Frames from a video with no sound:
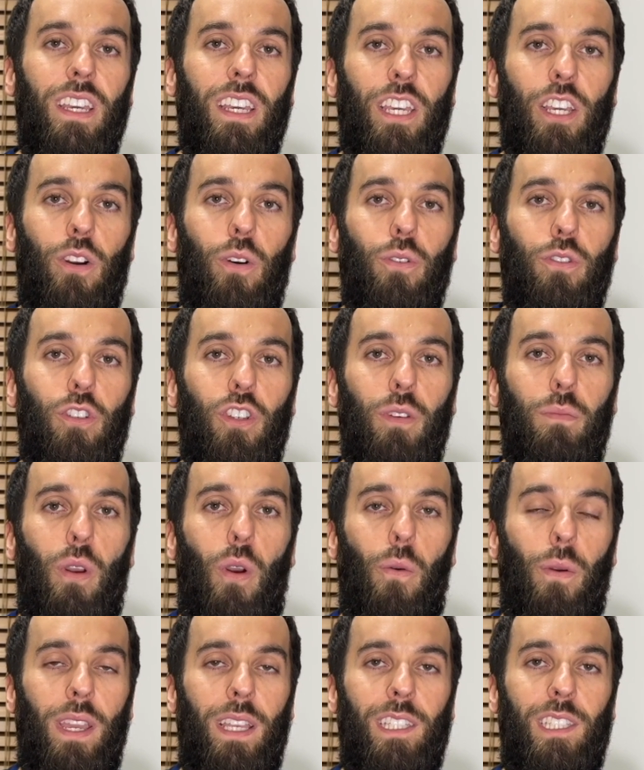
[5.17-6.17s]
e consegui
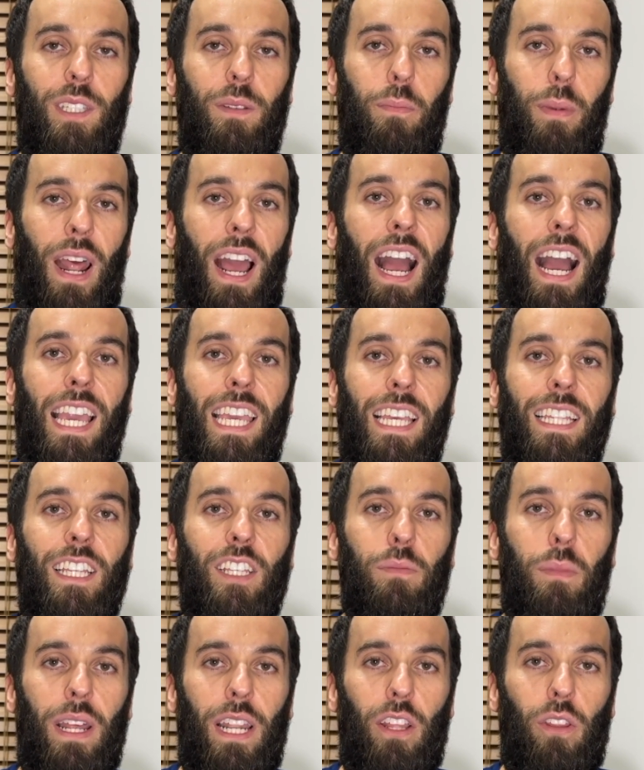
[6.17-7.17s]
meu índice para a rainha
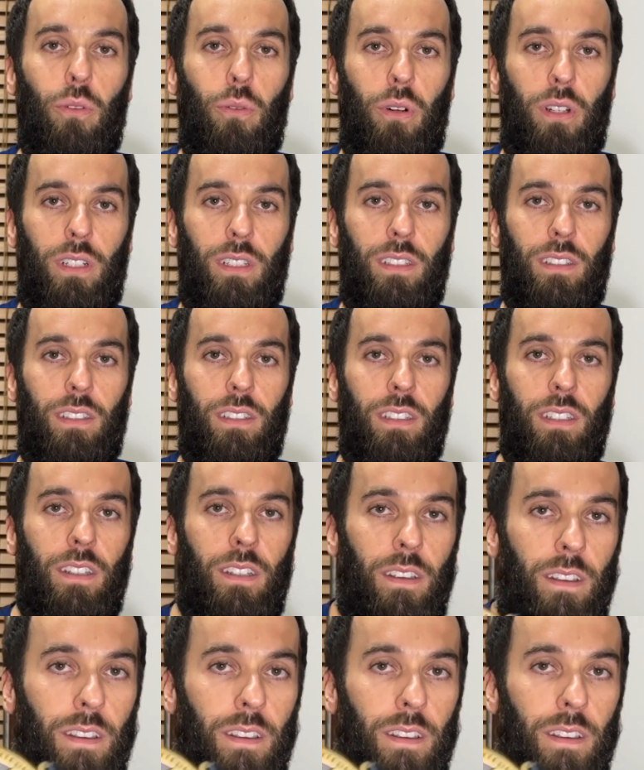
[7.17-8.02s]
das maratonas.